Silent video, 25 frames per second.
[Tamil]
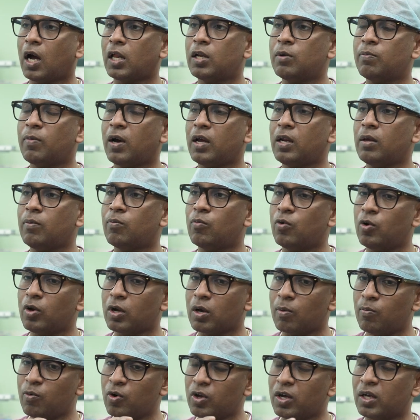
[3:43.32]
அது மாதிரி
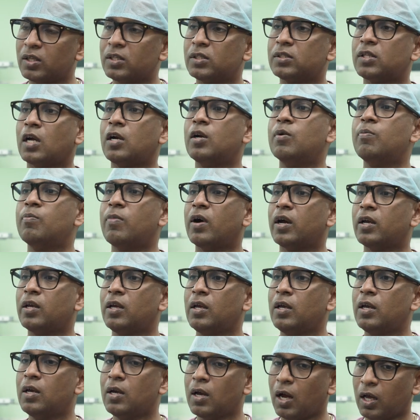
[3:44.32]
முழுக்க முழுக்க அது
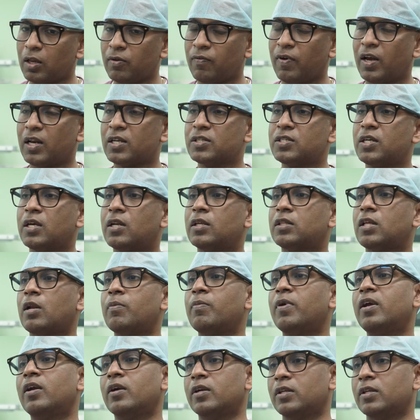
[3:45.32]
தழும்பாகி அது வேலை செய்கிற தன்மையை